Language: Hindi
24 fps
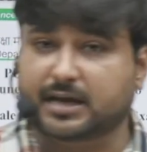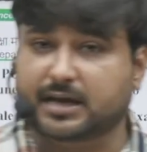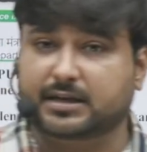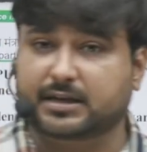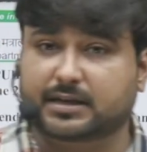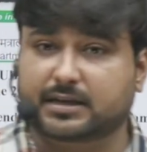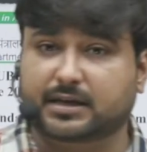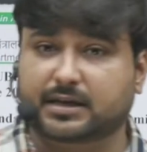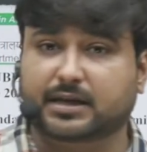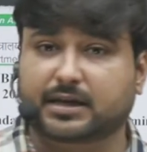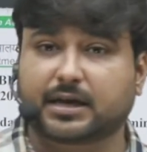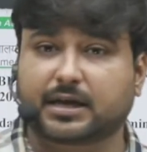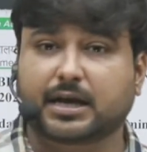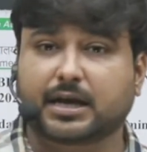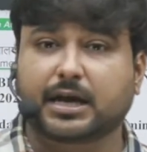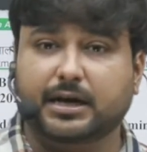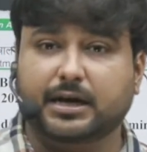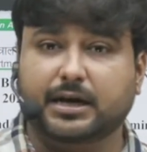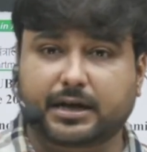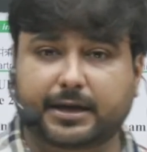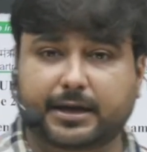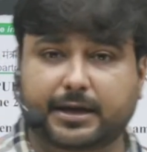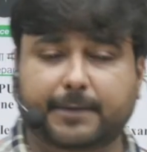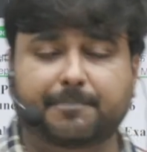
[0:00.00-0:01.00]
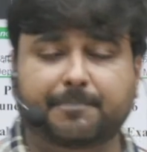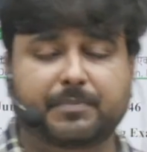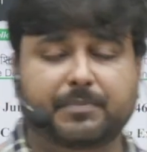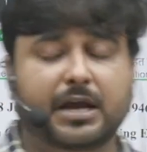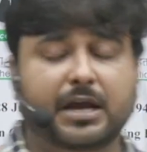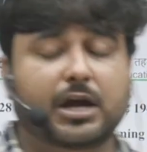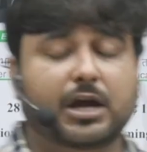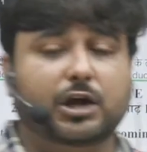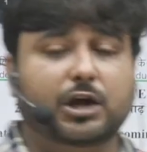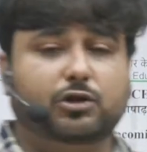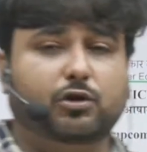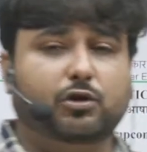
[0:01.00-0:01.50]
थे ठीक है
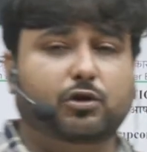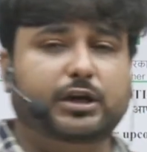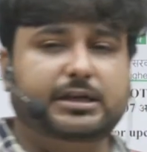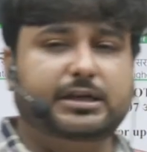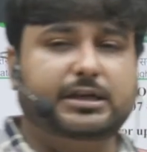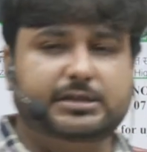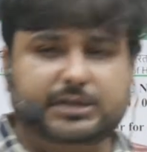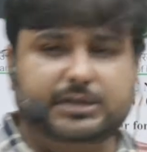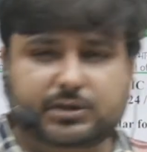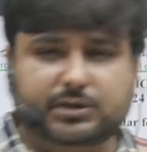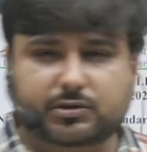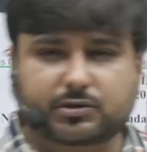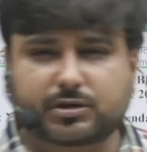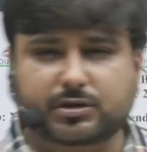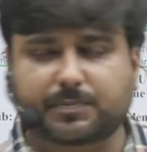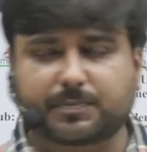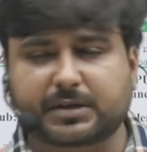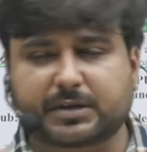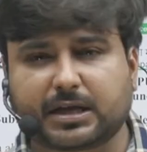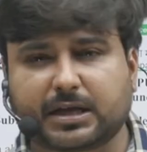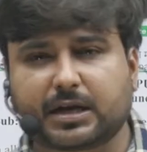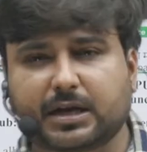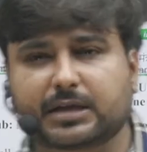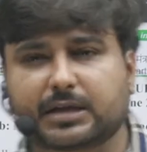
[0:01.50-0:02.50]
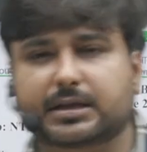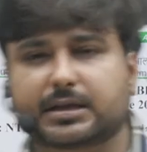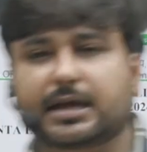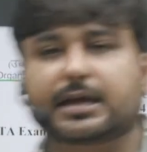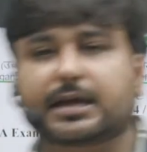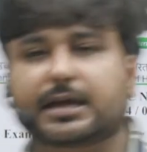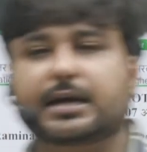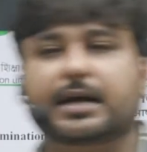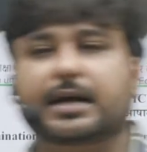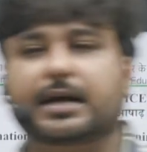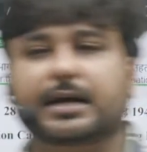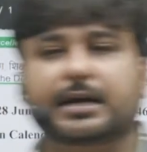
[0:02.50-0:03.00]
तो इन चीजों से पता लगता है कि
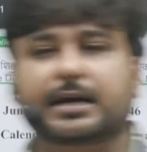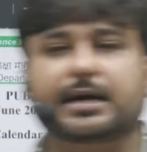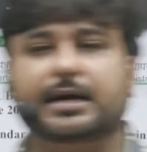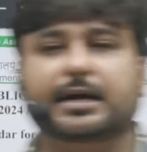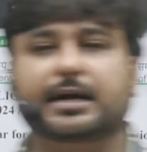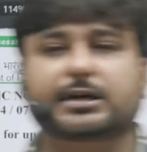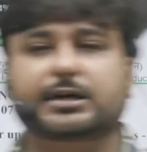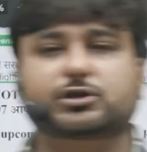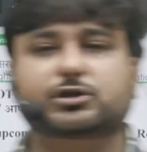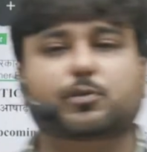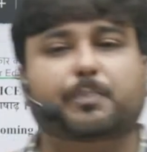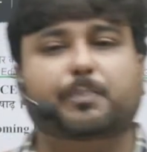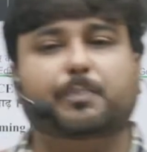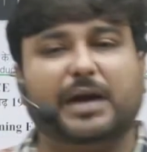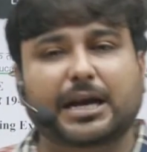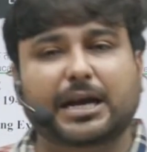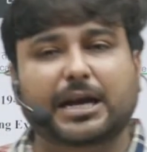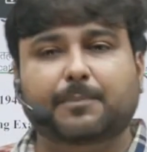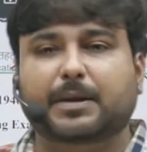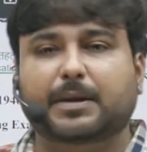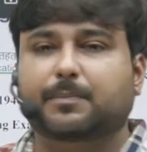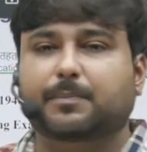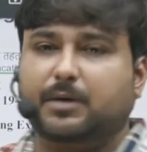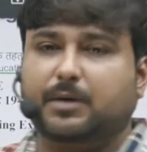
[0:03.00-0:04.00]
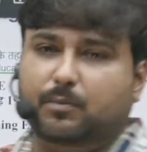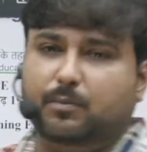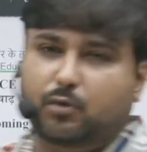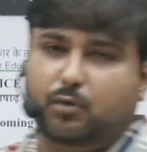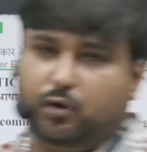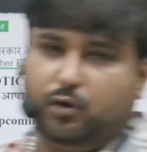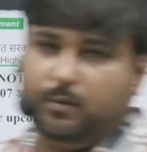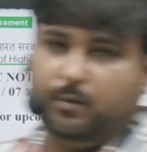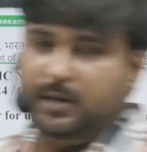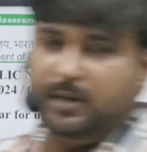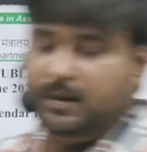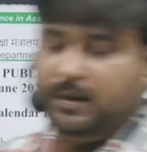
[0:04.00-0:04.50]
कहीं ना कहीं जो पेन पेपर मोड
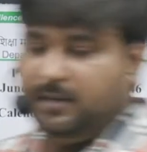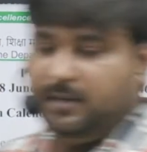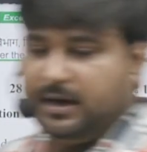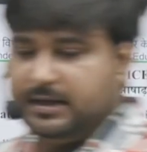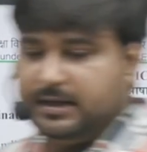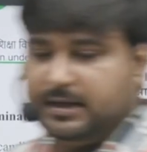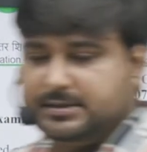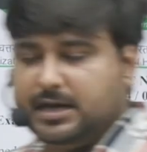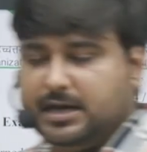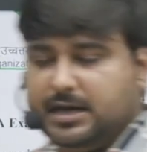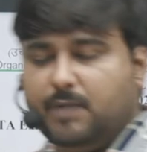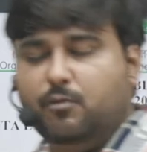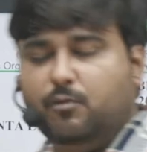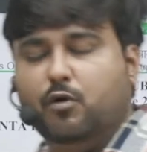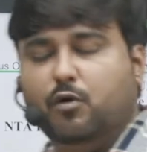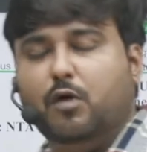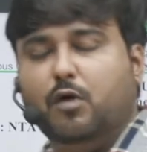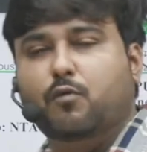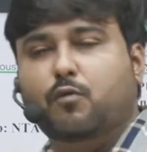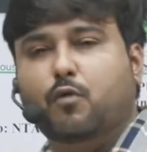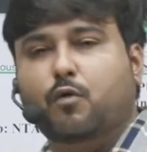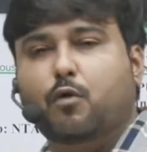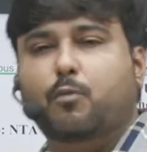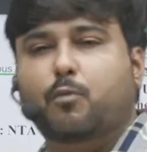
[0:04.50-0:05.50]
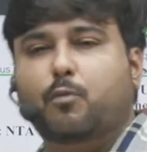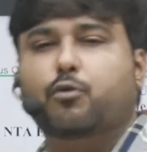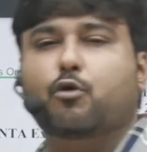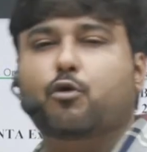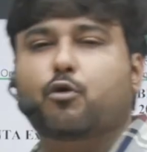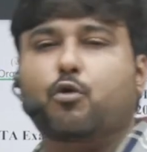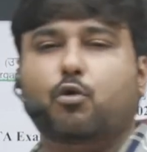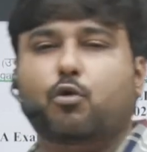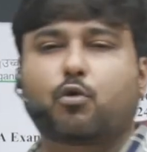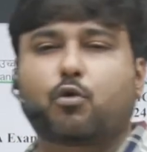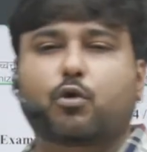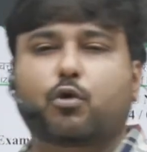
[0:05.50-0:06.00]
में हमारा एग्जाम हुआ वो
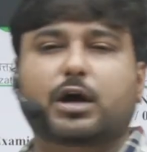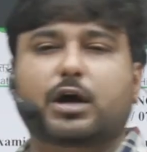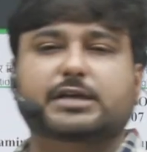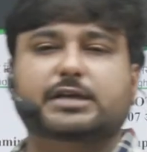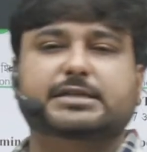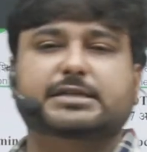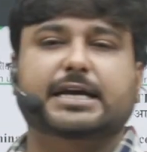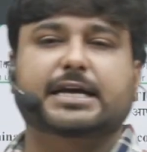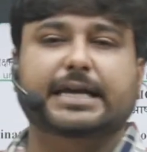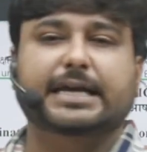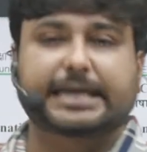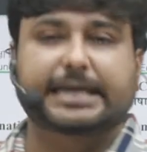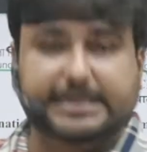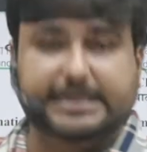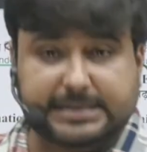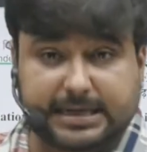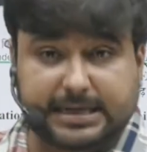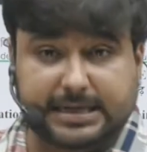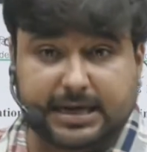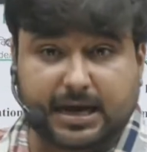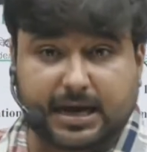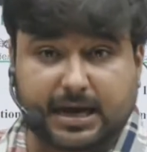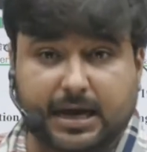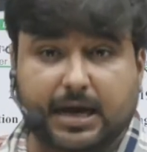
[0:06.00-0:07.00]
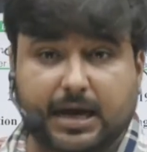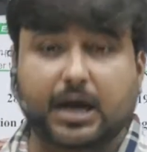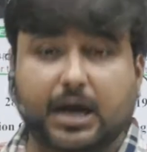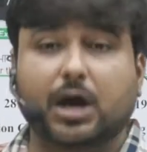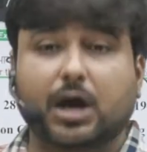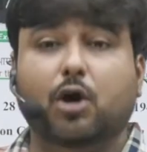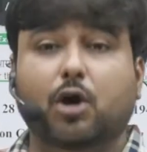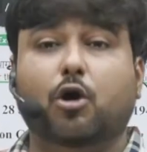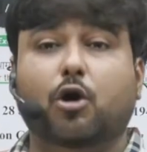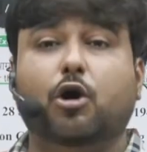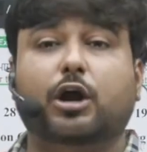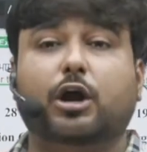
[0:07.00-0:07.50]
थोड़ा सा इजी रहा
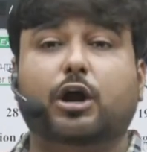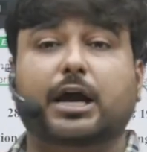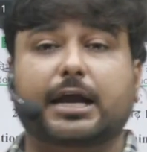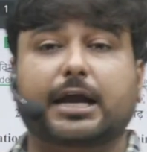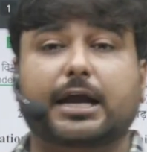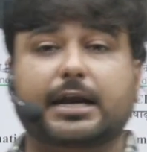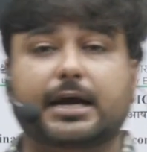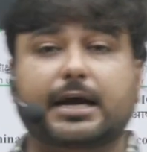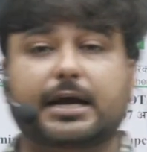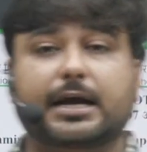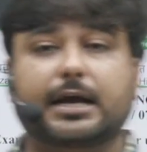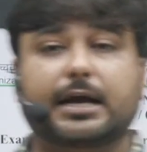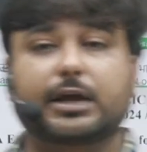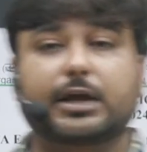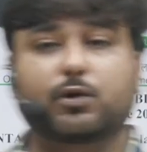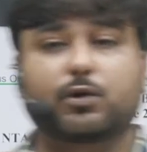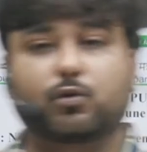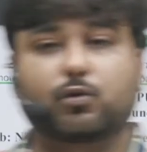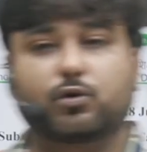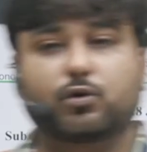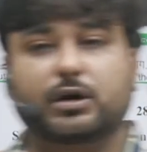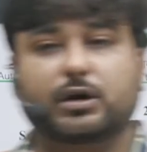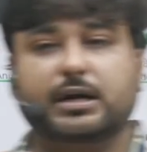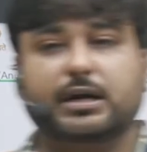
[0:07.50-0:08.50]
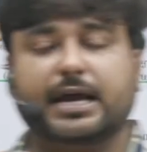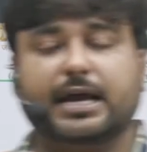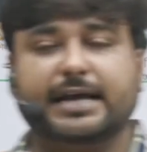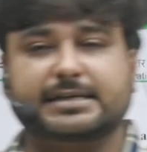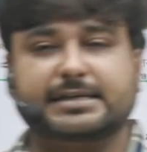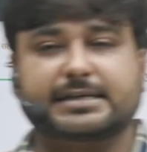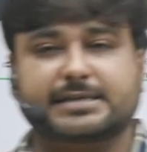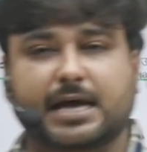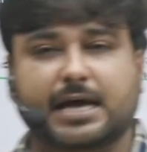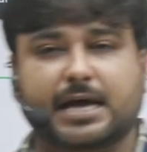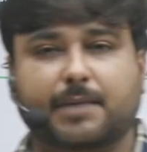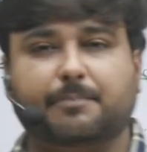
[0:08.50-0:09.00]
और कहीं ना कहीं उन
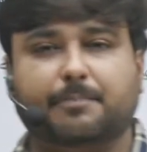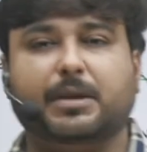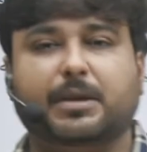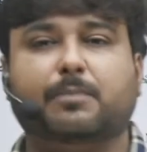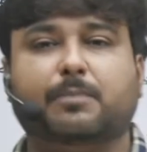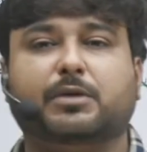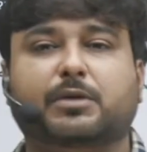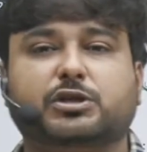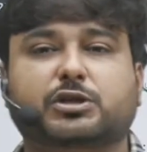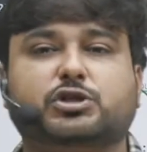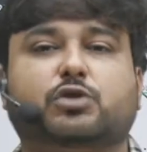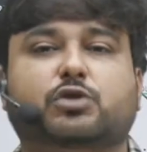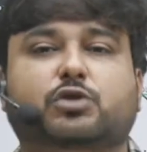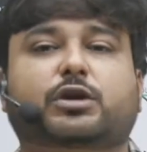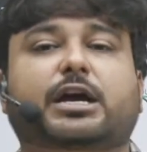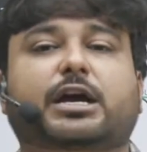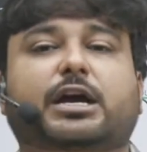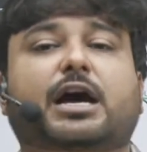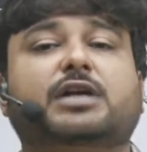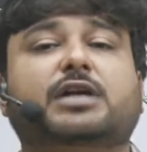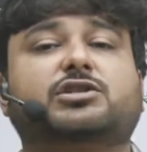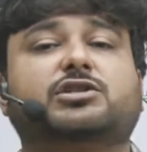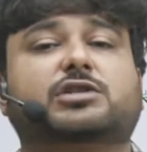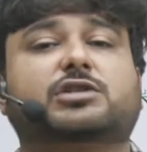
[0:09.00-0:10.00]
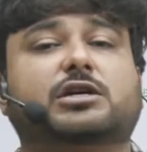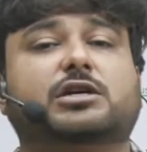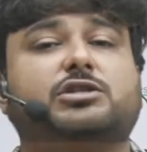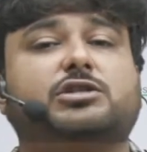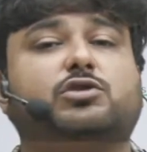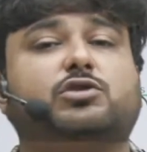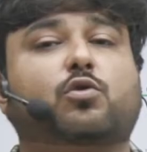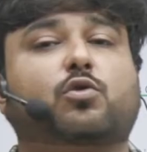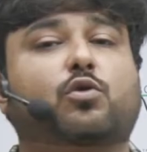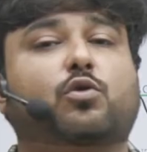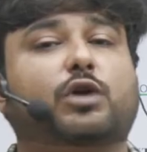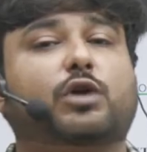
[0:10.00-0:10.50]
एग्जाम में बच्चों ने अच्छा
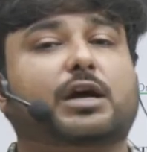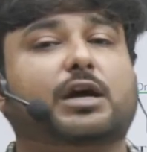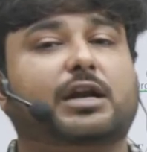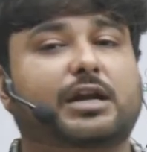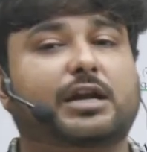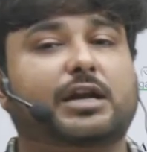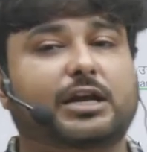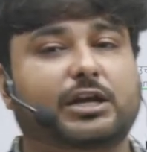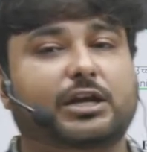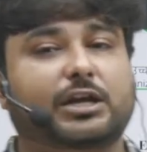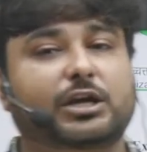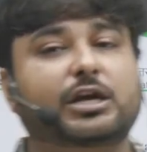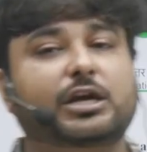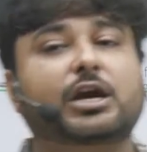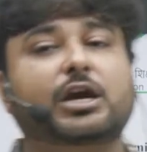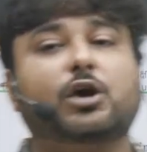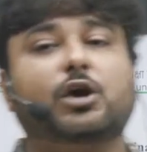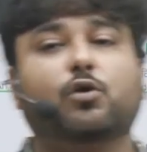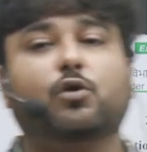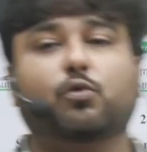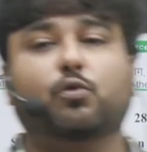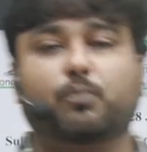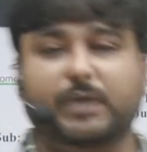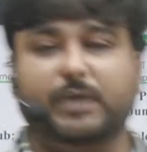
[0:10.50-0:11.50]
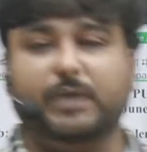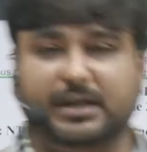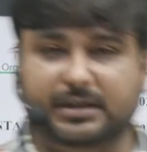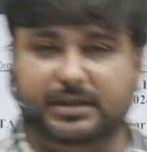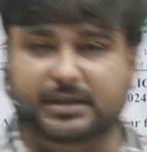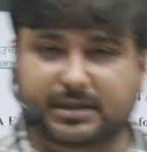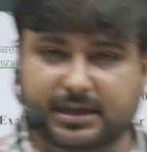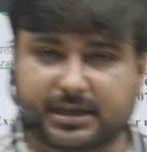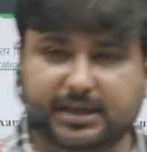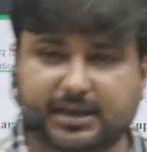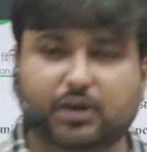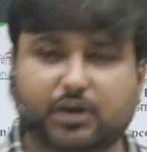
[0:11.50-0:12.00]
स्कोर करने की उम्मीद
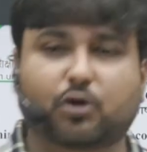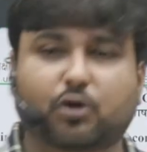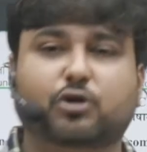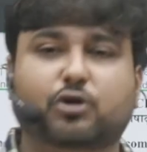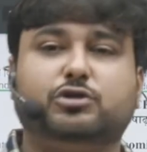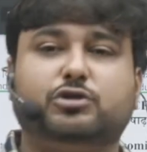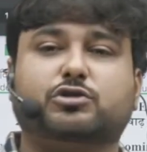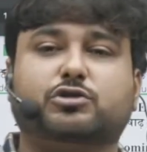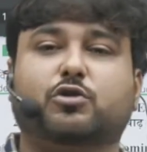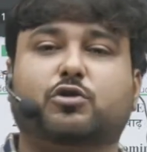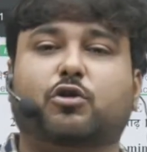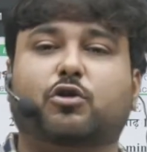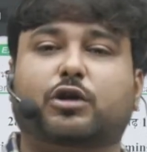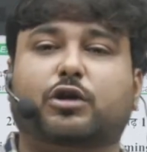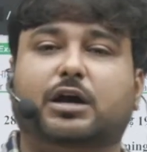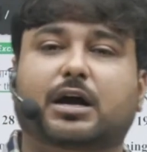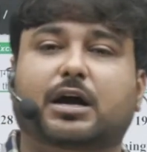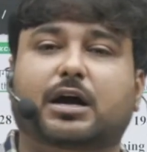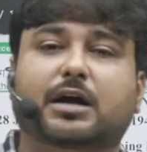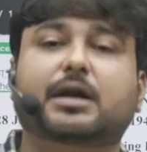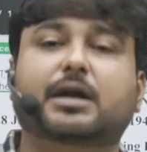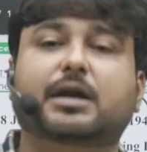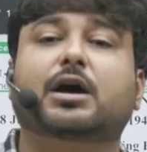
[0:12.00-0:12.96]
थी और स्कोर कार्ड